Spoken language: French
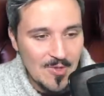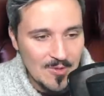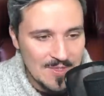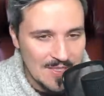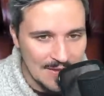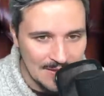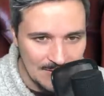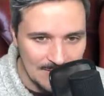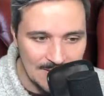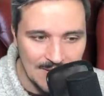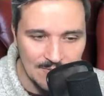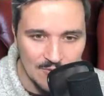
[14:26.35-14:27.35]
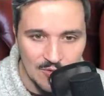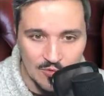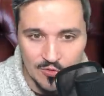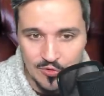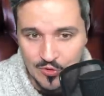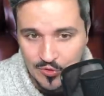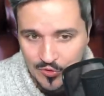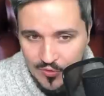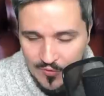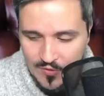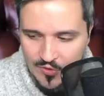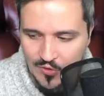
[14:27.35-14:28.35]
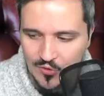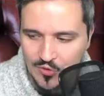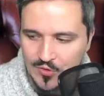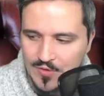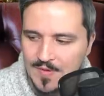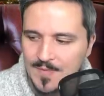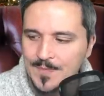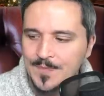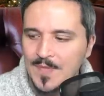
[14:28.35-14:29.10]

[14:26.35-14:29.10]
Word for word: en tirer en termes de jeu ou ce genre de choses.